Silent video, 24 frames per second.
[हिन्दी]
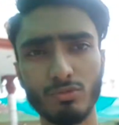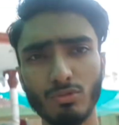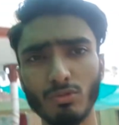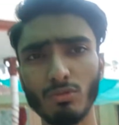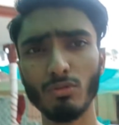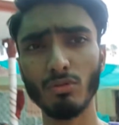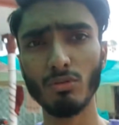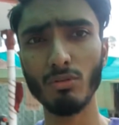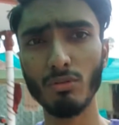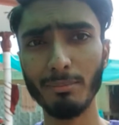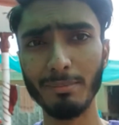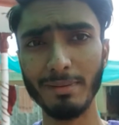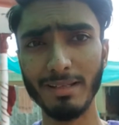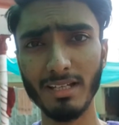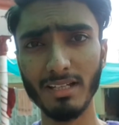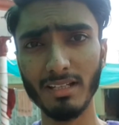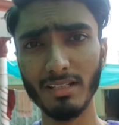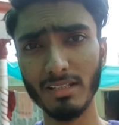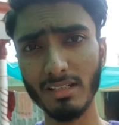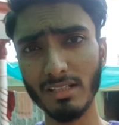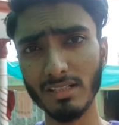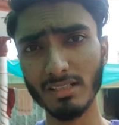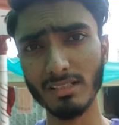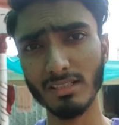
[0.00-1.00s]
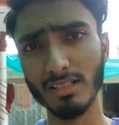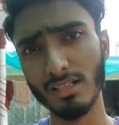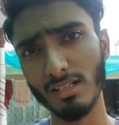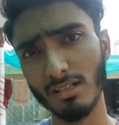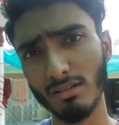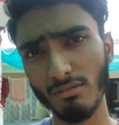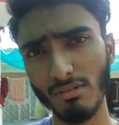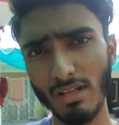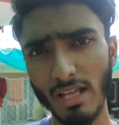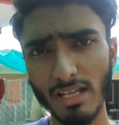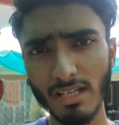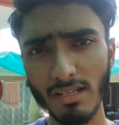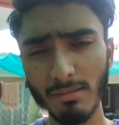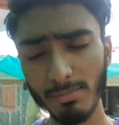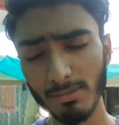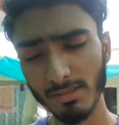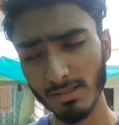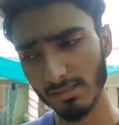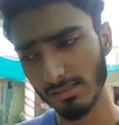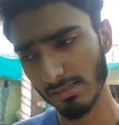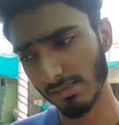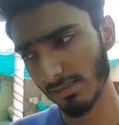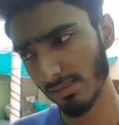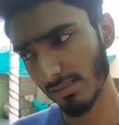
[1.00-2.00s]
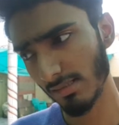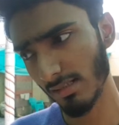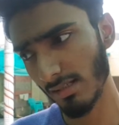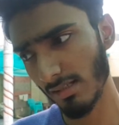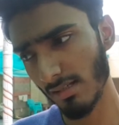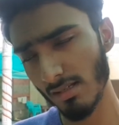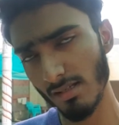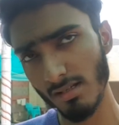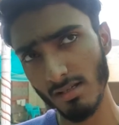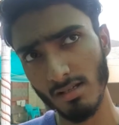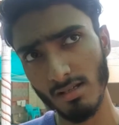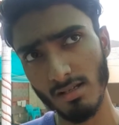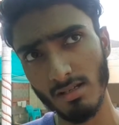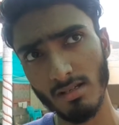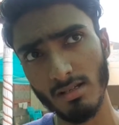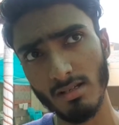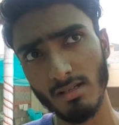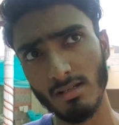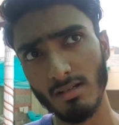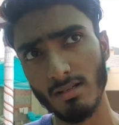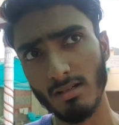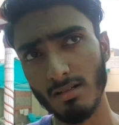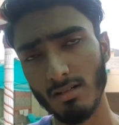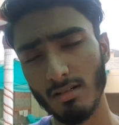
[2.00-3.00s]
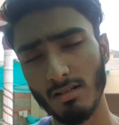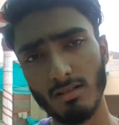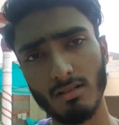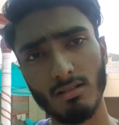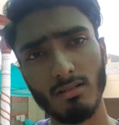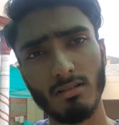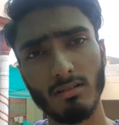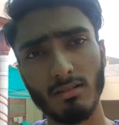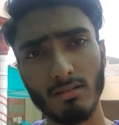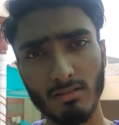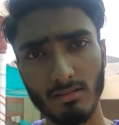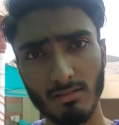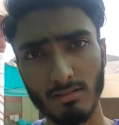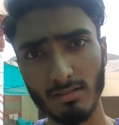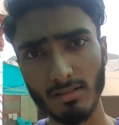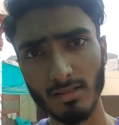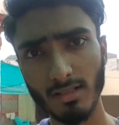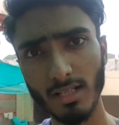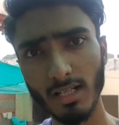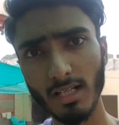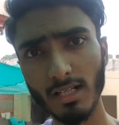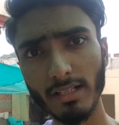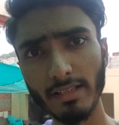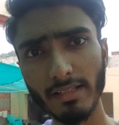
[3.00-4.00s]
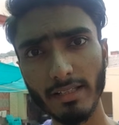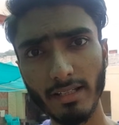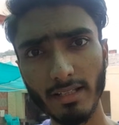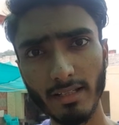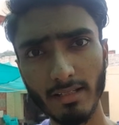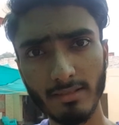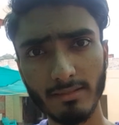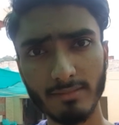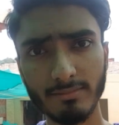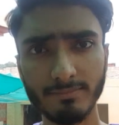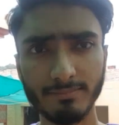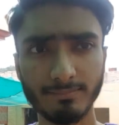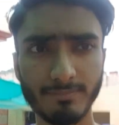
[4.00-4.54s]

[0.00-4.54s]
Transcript: सो मैं निकलने लगा हूँ नाई के पास और निकलते हैं